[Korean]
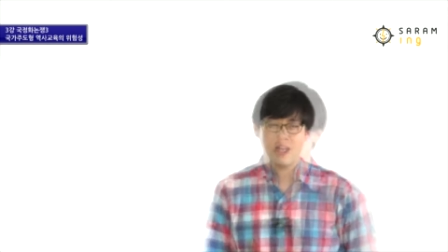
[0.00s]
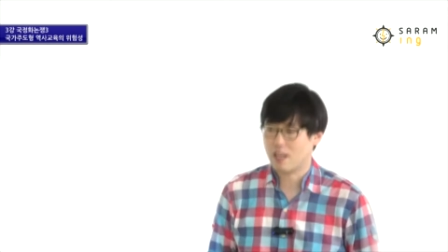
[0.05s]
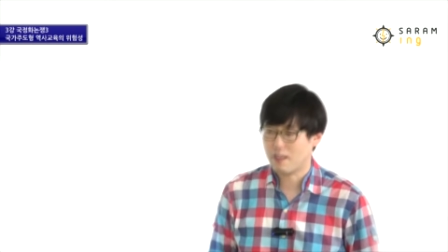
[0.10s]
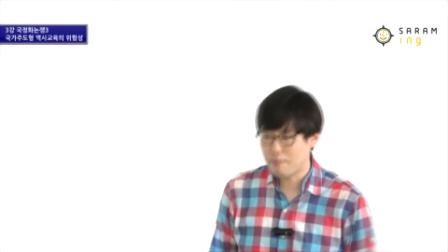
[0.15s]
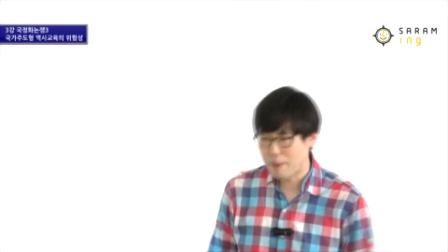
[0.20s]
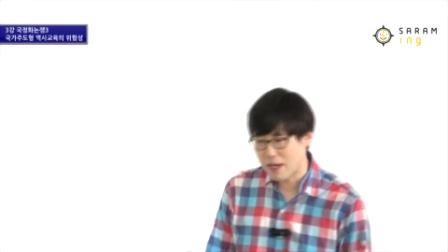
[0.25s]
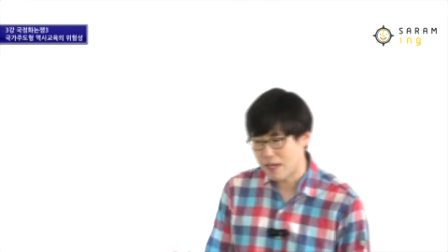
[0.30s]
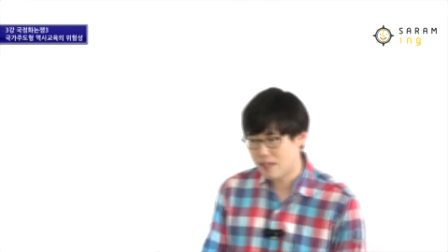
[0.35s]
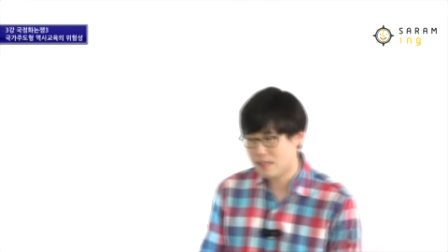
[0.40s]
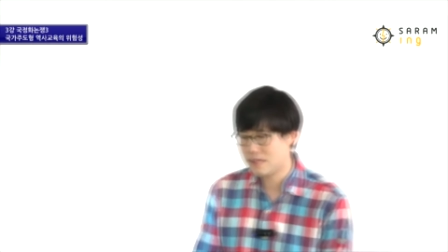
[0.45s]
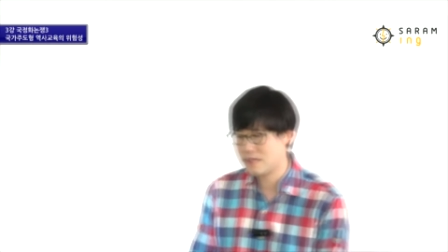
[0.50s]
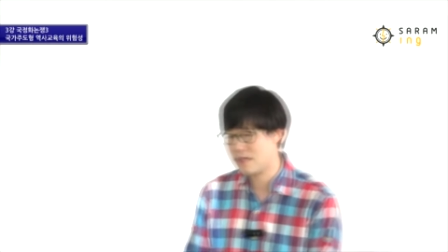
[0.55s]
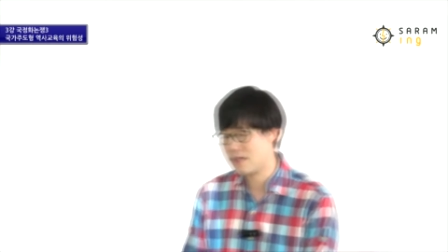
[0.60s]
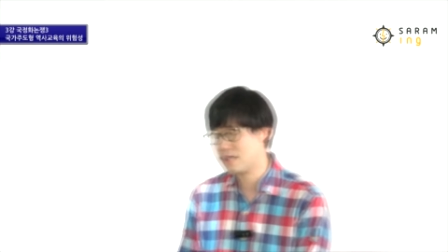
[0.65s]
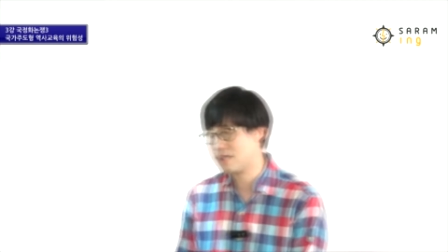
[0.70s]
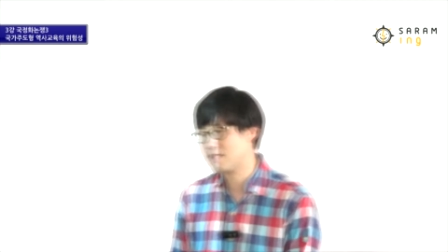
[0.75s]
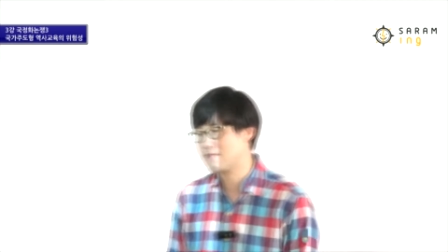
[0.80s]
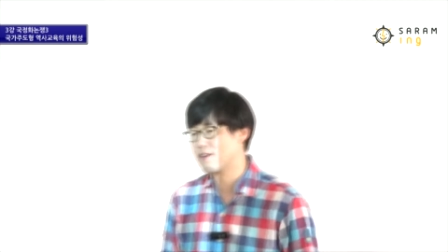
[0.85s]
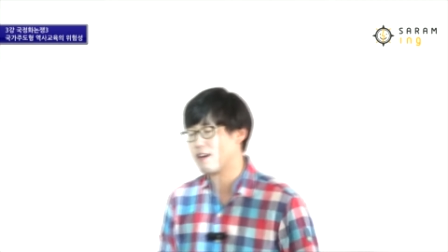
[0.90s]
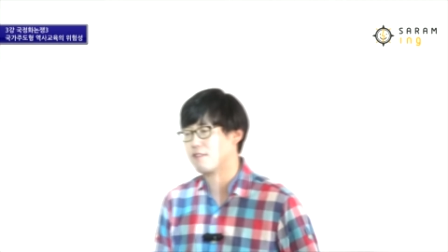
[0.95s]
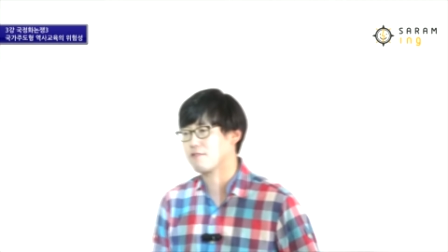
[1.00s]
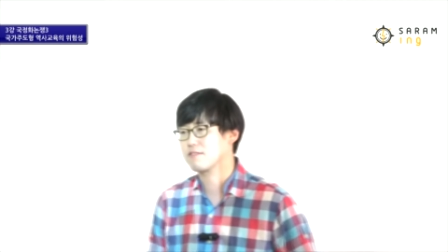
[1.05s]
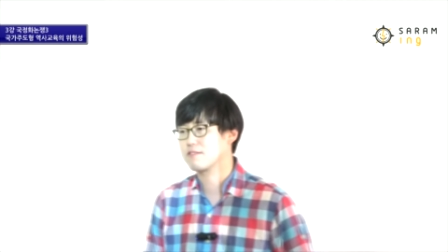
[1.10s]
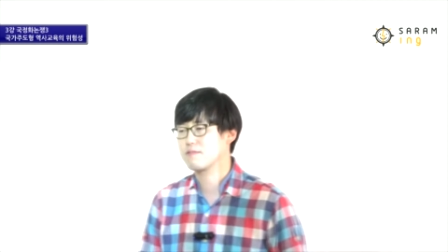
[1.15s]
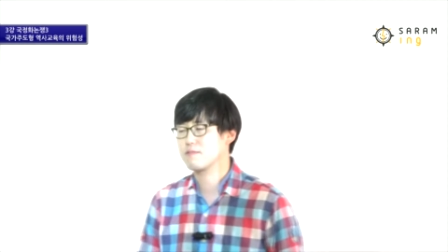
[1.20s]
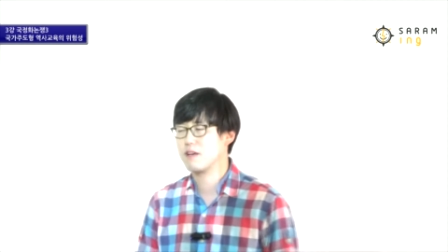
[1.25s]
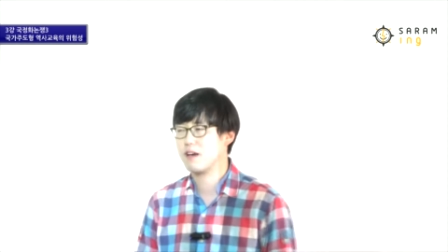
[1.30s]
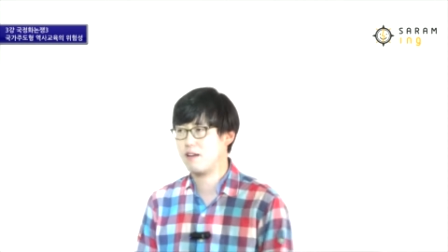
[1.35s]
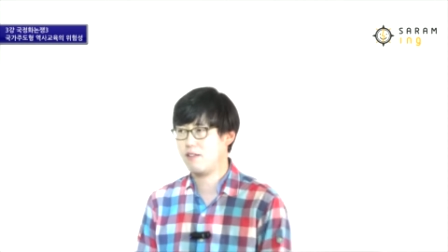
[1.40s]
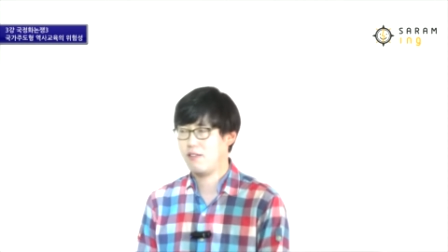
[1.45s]
제가 팟캐스트 같은 거 하고
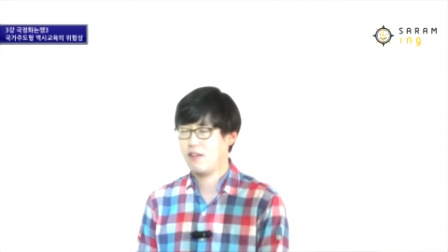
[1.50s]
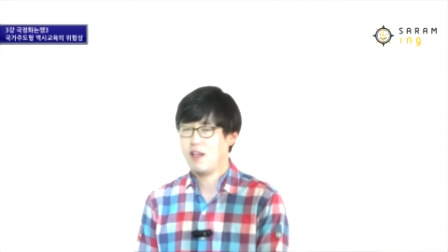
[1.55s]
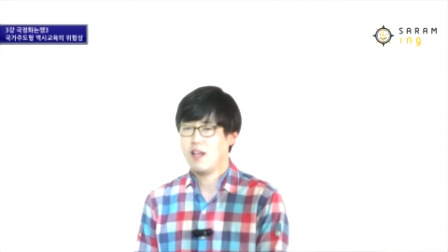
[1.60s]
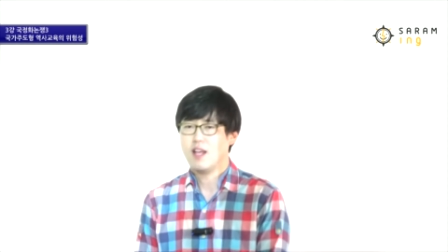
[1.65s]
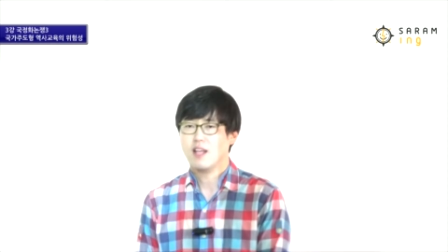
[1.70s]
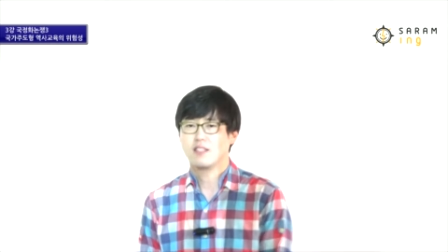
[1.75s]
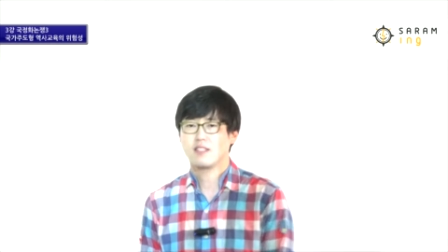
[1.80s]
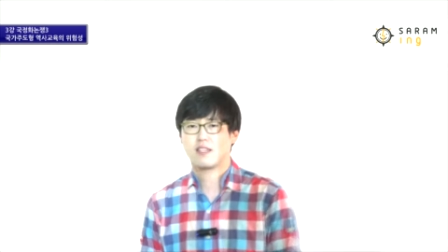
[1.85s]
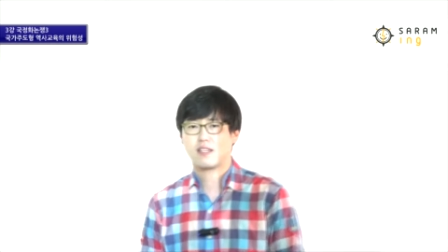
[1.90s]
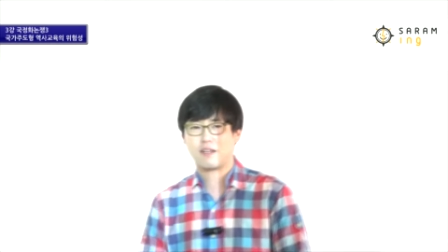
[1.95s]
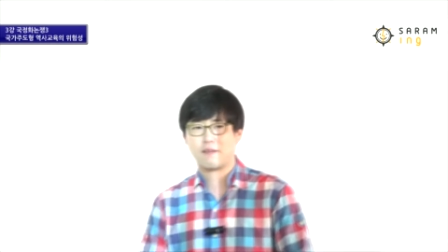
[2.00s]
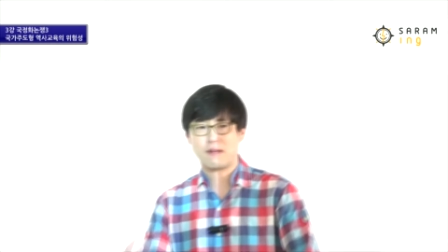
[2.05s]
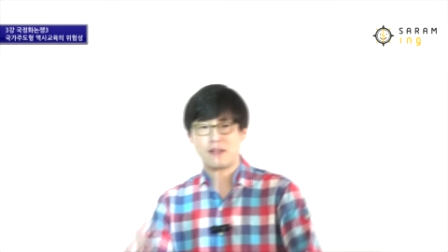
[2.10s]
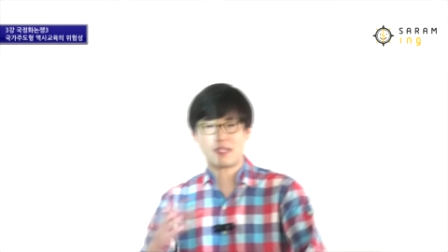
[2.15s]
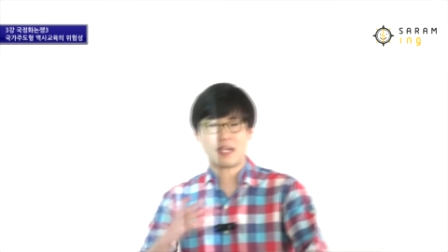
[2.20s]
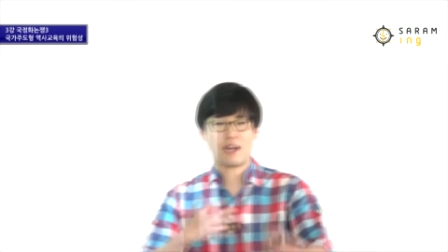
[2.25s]
있으면 이제 그렇게 막